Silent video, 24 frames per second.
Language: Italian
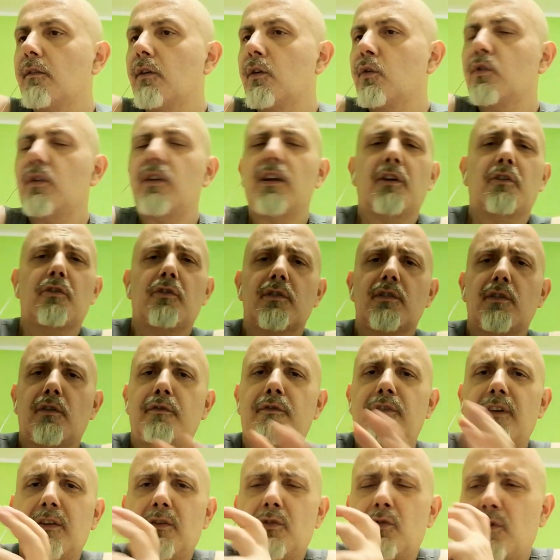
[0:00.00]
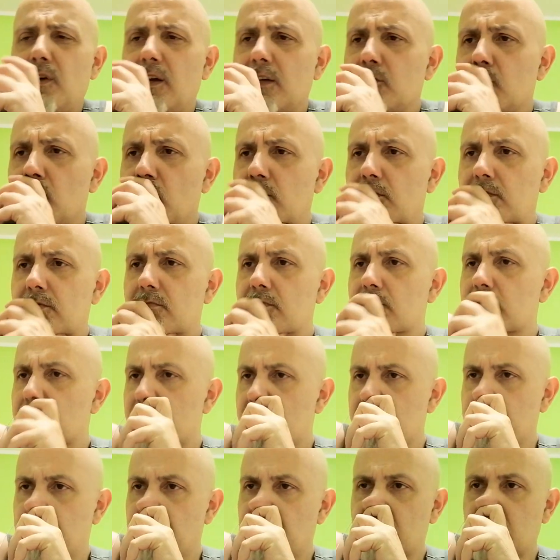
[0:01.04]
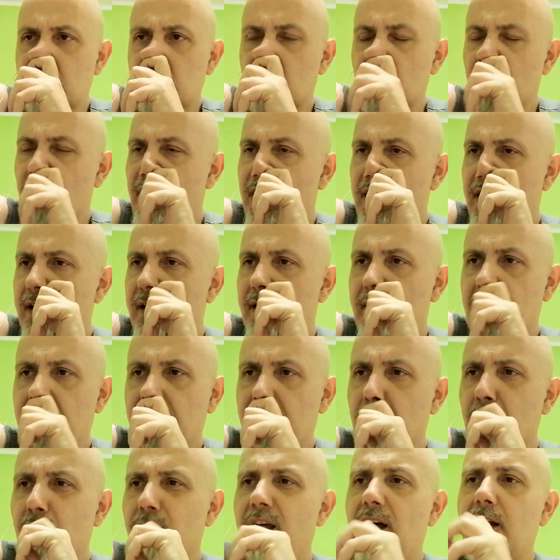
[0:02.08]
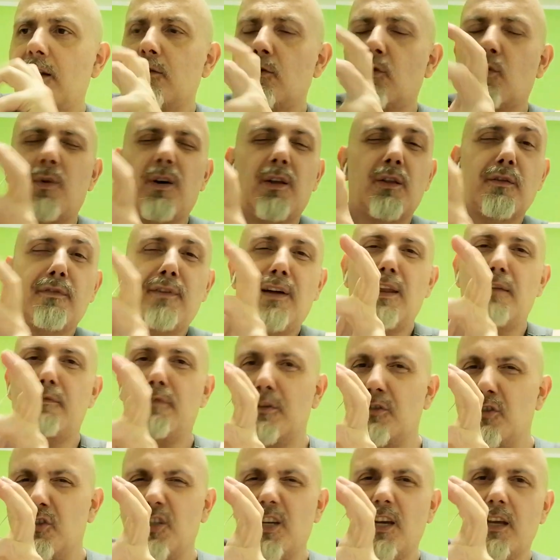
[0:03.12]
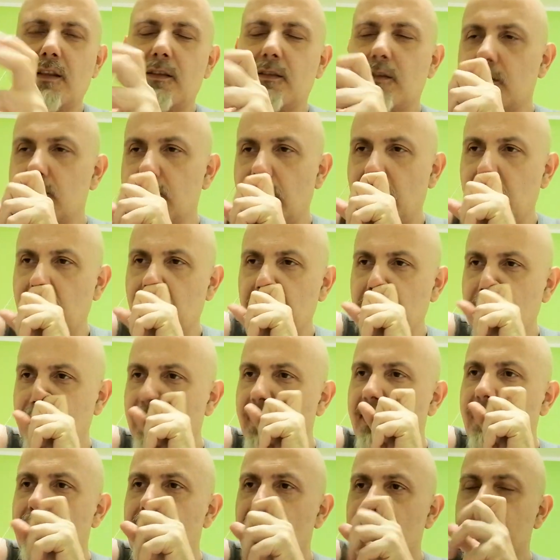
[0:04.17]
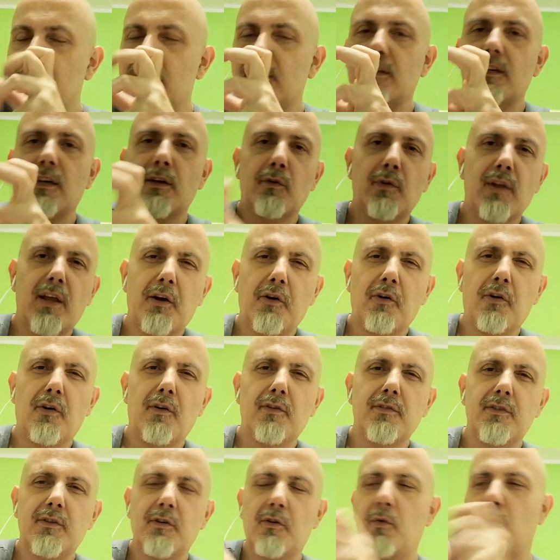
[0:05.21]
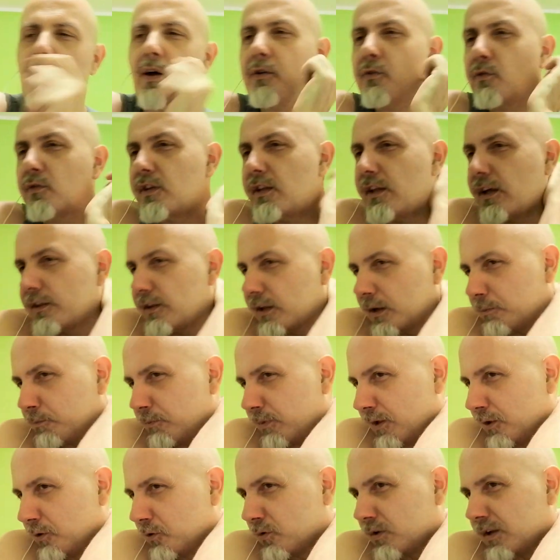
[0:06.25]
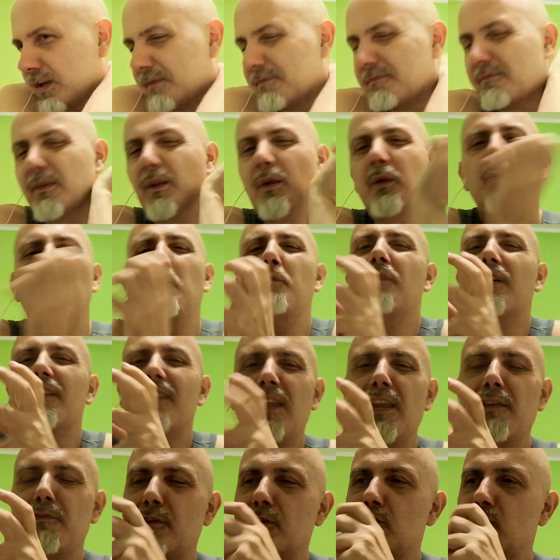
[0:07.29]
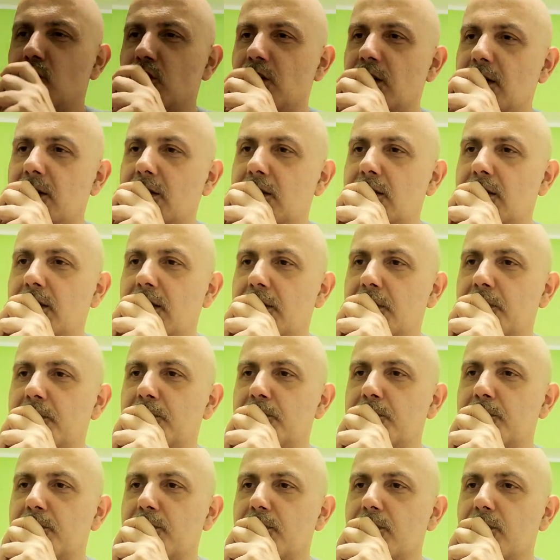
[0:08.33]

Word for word: Volevo dire una cosa, ho fatto caso spesso a, a, Ronaldo quando fa le faccette, sai, quando magari gli fischiano le cose o quando gli danno il pallone, lui fa delle faccette.